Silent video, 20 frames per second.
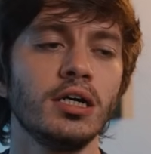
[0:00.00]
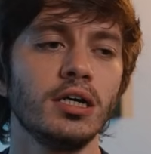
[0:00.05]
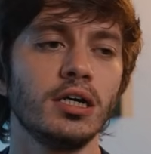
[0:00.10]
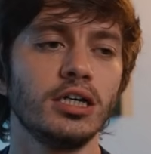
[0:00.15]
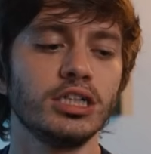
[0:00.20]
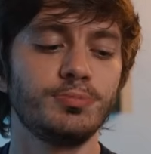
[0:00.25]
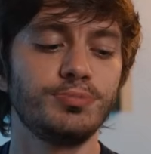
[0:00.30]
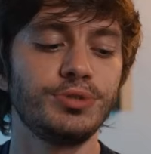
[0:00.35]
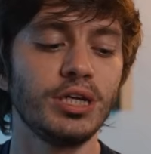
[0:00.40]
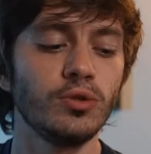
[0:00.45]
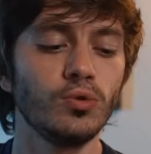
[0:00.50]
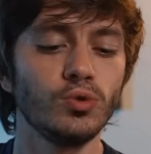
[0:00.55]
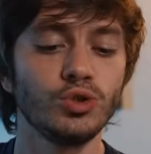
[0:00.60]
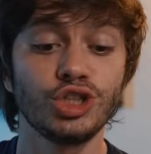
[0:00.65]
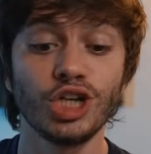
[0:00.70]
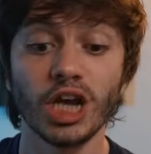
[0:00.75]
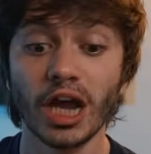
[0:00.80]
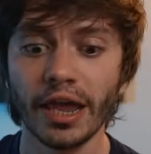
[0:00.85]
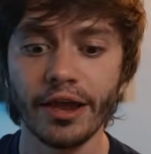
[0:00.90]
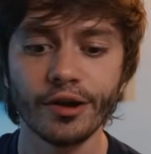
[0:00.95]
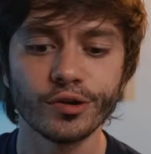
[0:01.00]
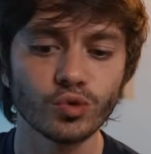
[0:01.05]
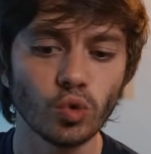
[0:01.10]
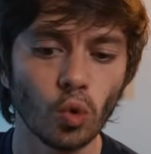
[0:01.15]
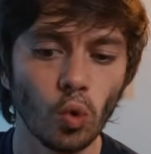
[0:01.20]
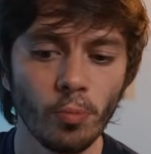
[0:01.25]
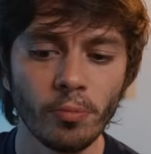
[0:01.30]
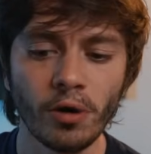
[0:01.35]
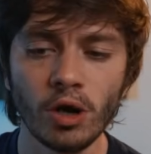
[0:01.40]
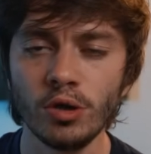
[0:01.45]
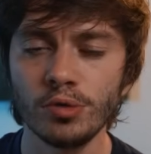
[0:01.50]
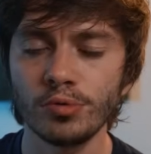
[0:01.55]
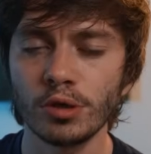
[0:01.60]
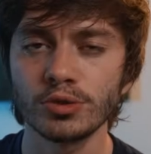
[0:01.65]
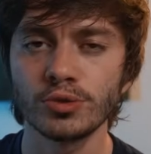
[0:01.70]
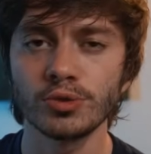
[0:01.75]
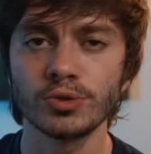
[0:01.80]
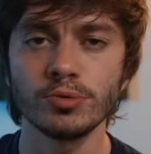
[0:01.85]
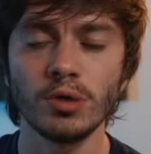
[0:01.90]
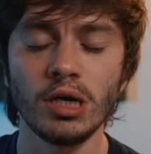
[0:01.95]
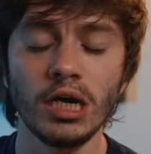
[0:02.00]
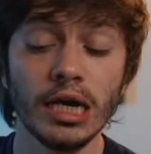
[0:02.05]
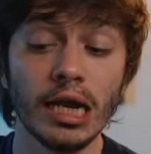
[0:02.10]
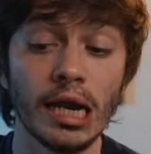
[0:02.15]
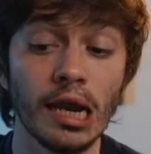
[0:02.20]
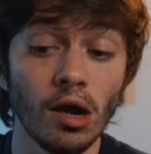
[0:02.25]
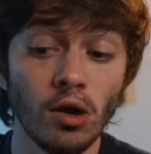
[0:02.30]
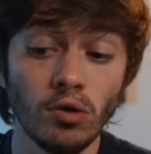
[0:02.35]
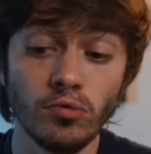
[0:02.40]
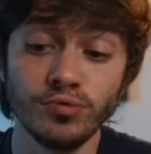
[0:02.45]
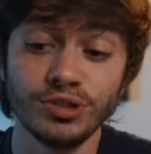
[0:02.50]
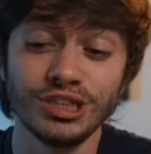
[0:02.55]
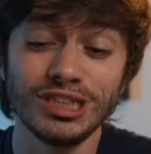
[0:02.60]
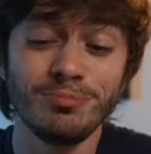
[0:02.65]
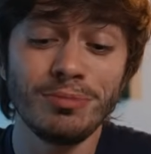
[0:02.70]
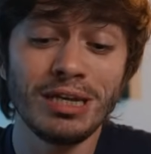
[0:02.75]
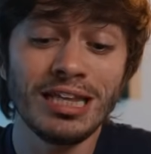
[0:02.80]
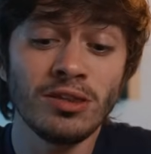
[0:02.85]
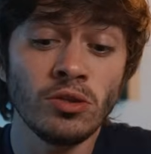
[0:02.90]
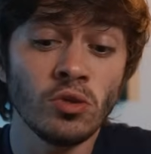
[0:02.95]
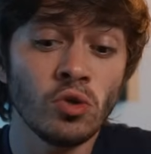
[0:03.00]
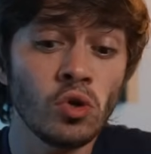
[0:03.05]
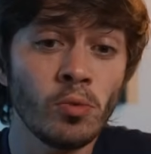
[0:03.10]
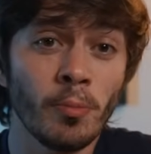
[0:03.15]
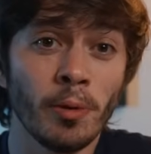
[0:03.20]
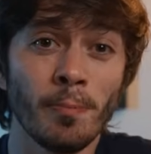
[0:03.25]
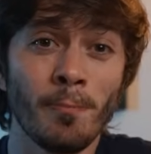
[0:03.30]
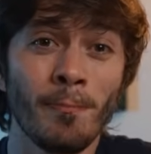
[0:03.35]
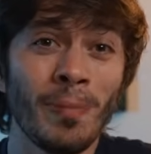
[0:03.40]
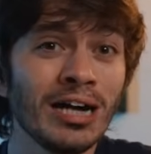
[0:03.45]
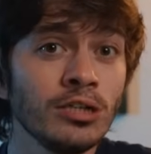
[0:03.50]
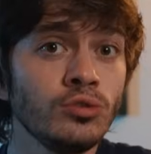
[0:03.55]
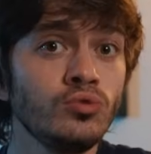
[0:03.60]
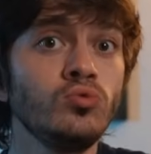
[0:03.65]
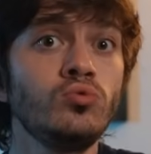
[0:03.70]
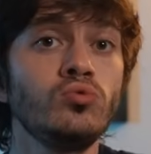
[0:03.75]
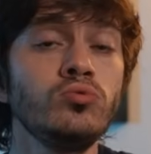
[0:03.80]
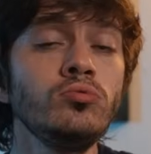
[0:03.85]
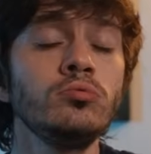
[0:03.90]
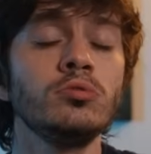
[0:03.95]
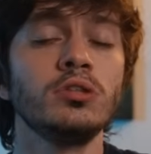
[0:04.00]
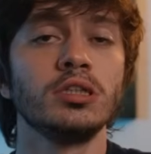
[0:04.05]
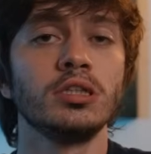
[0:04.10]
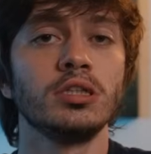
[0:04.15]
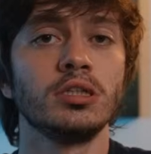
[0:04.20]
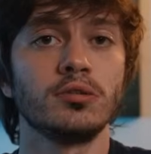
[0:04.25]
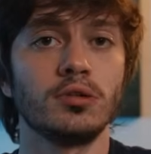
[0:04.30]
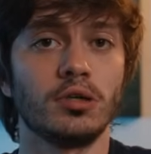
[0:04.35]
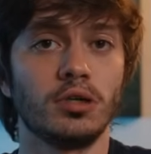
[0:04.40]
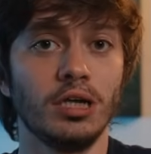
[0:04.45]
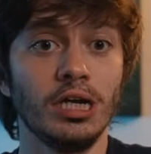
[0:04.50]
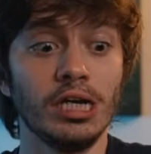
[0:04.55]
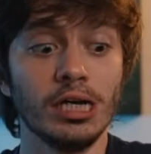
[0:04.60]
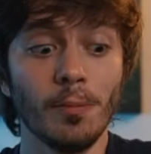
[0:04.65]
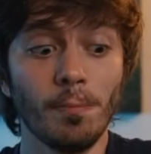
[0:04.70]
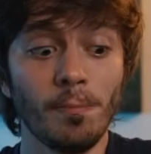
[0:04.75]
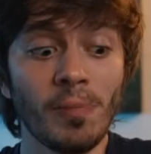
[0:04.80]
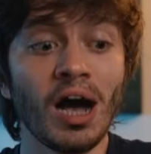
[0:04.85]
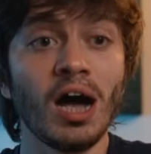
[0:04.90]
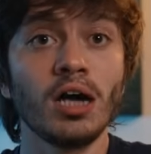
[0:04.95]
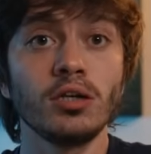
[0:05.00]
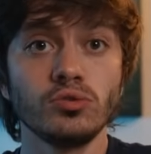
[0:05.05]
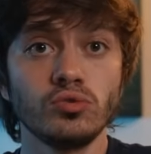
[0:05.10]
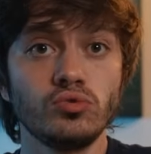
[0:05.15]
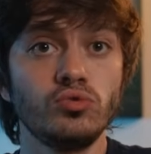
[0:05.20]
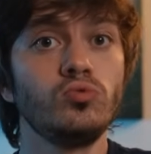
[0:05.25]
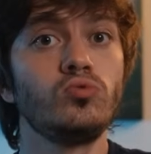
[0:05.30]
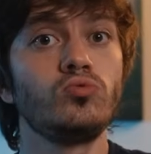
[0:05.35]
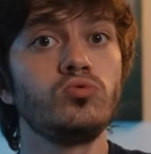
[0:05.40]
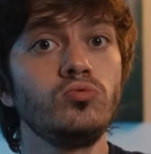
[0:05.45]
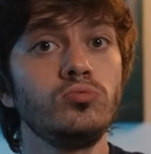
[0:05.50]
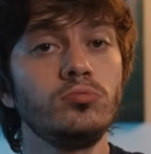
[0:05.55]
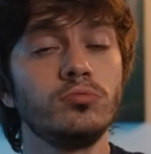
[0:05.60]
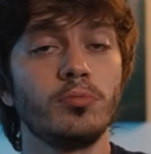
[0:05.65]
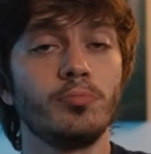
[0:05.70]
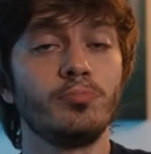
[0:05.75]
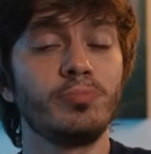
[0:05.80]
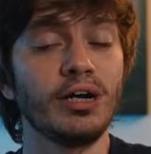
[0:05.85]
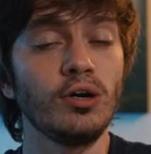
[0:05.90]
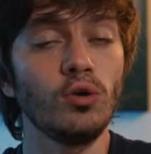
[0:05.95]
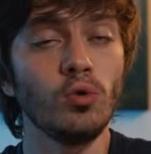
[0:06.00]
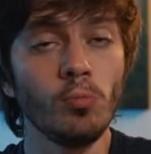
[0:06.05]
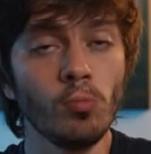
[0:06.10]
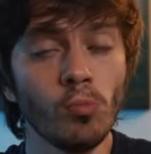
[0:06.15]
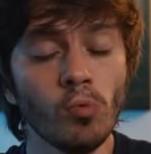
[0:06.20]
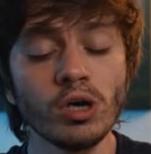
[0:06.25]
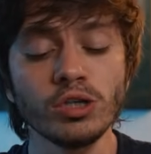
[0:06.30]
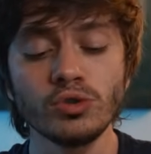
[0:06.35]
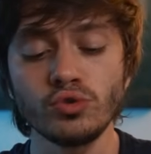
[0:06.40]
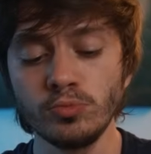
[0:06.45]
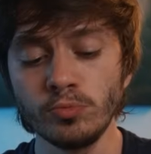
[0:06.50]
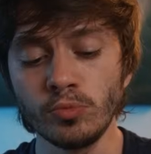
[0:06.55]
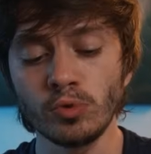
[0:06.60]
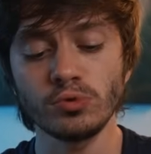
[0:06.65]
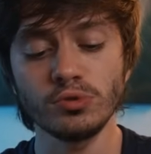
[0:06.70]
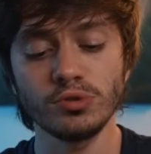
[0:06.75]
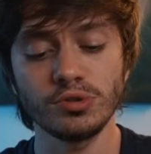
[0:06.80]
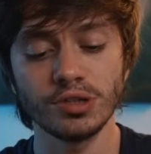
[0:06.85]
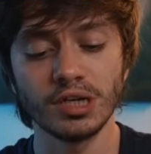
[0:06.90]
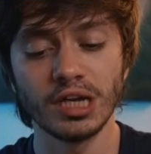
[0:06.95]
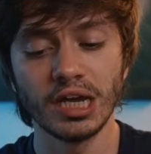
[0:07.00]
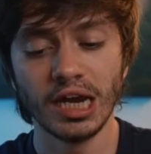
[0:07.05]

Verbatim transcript: euh, j'ai besoin de gérer un trauma ou quoi que ce soit, et là on vous dit mais non, mais pas du tout, quoi, pas du tout, pas le moins du monde.